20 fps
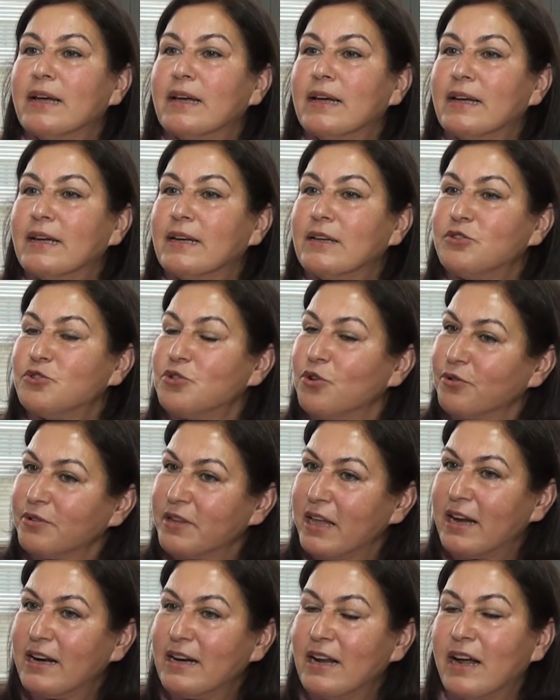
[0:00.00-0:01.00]
Evet. E,
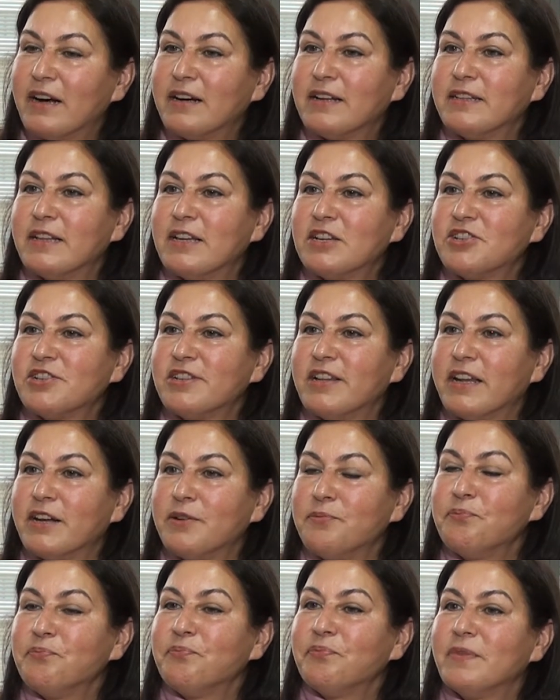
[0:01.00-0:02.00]
çok değerli
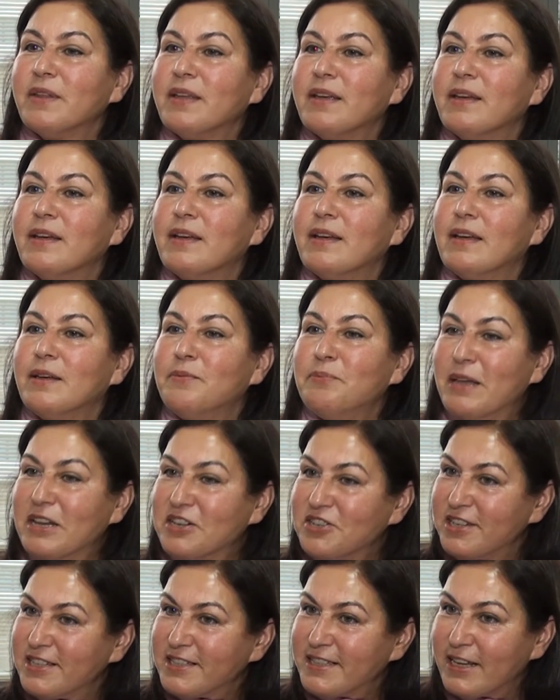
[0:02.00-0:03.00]
arkadaşlarım, e,
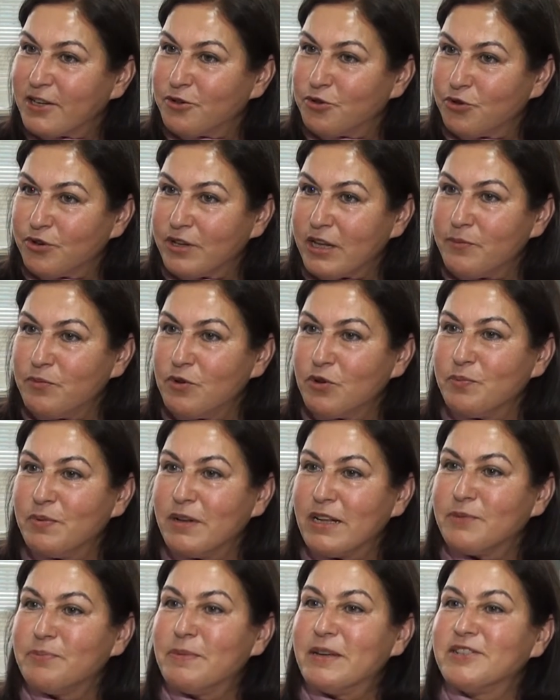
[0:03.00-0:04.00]
meclisteki Türkiye Büyük
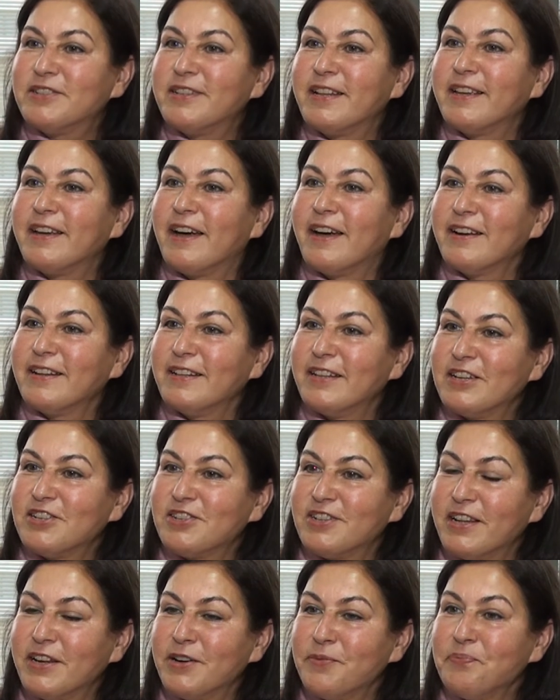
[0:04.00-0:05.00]
Millet Meclisi'ndeki
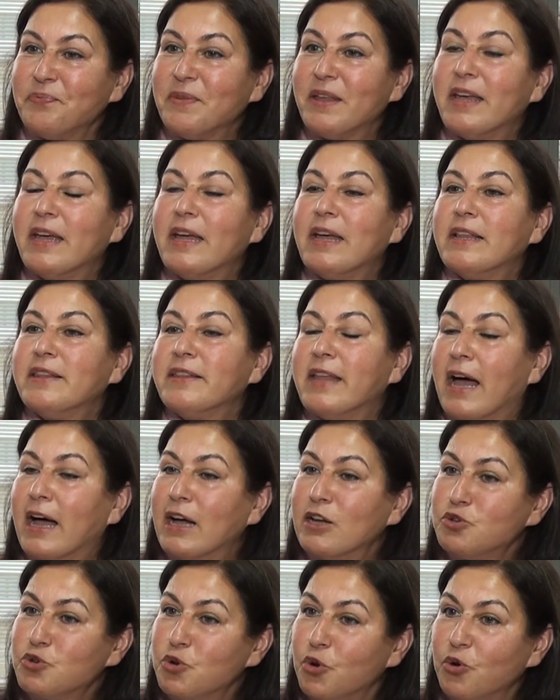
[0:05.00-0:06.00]
arkadaşlarım, hı hı.
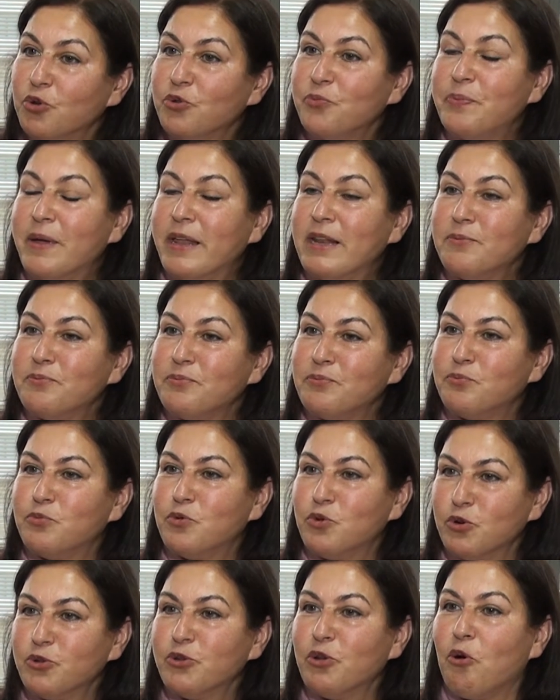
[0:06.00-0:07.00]
daha çoğu benim
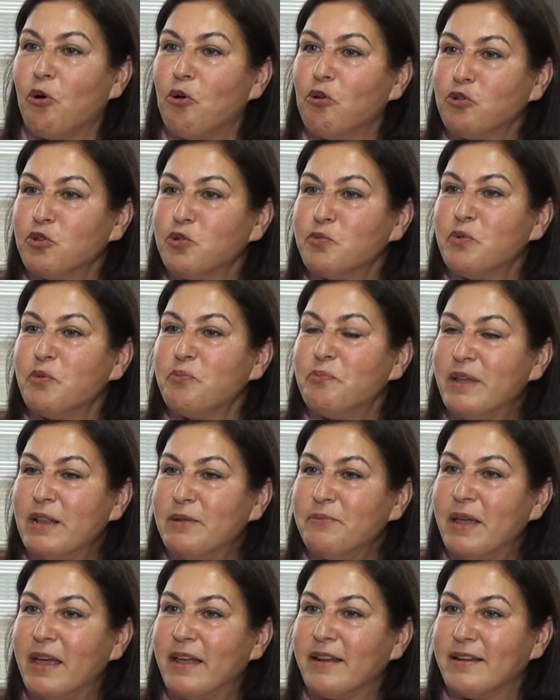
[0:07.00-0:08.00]
burada olduğumu
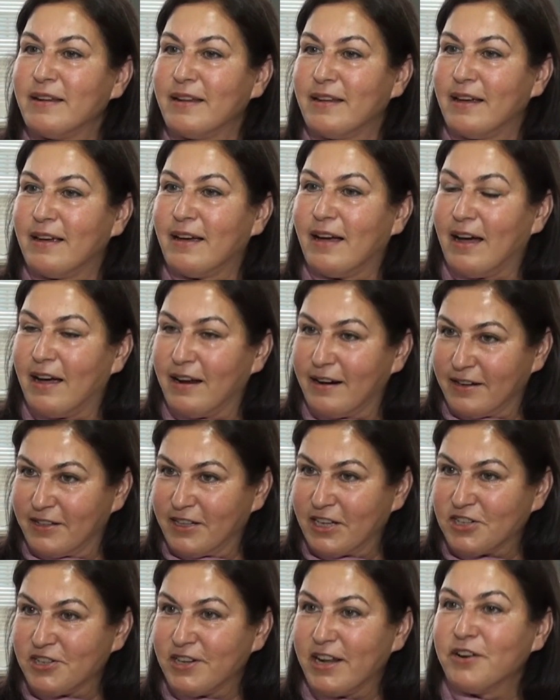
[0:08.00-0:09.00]
bilmeyen
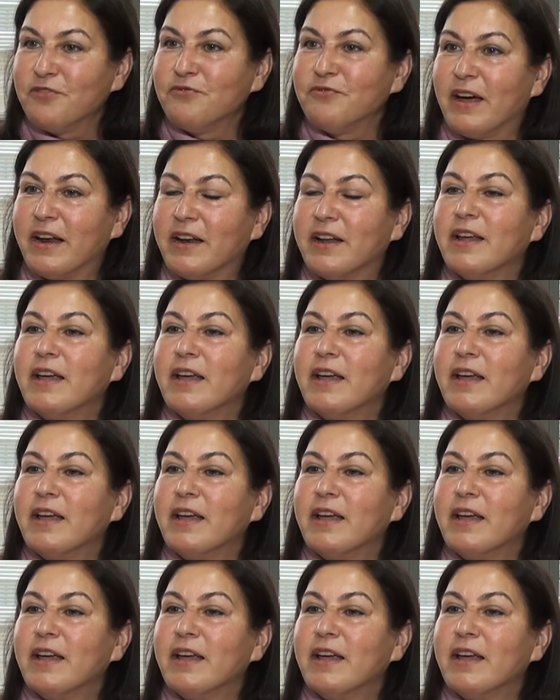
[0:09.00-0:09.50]
arkadaşlarım var.